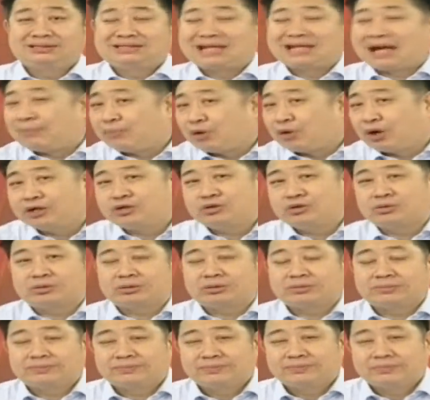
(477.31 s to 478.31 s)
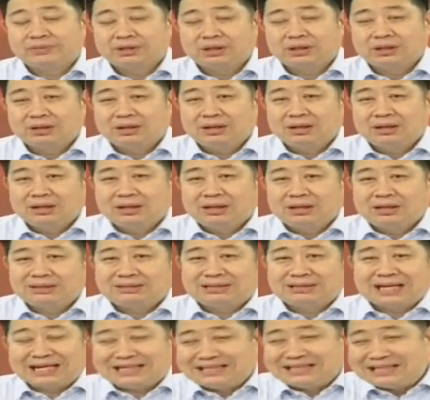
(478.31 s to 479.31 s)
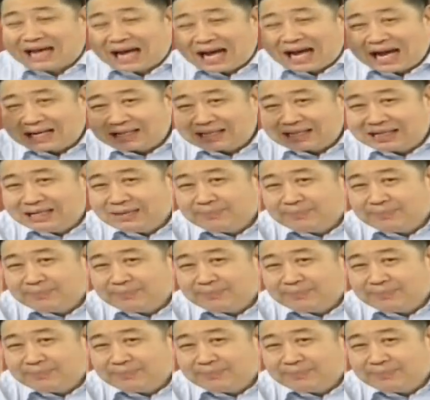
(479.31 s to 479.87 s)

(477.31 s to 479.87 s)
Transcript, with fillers: สามร้อยจุดแต่จากนี้